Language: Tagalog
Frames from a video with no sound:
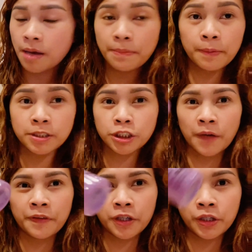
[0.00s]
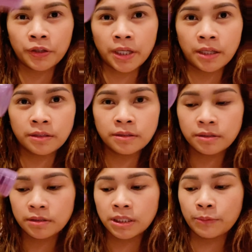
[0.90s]
Pag travel kayo yan.
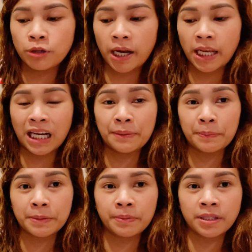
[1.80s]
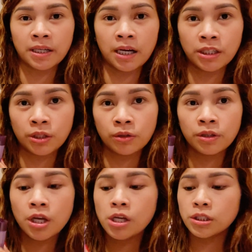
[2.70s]
Hindi mo na kailangan magbitbit ng ganito.
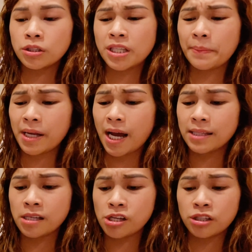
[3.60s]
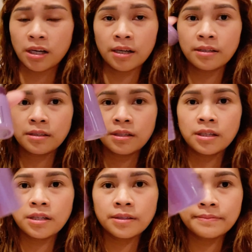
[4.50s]
So, same lang ata siya.
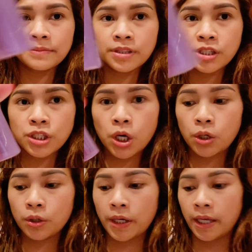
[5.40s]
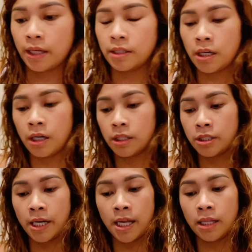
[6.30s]
So, ayan. Uh,
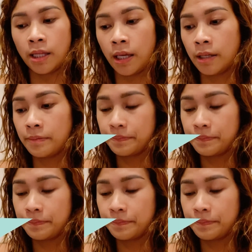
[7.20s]
try natin.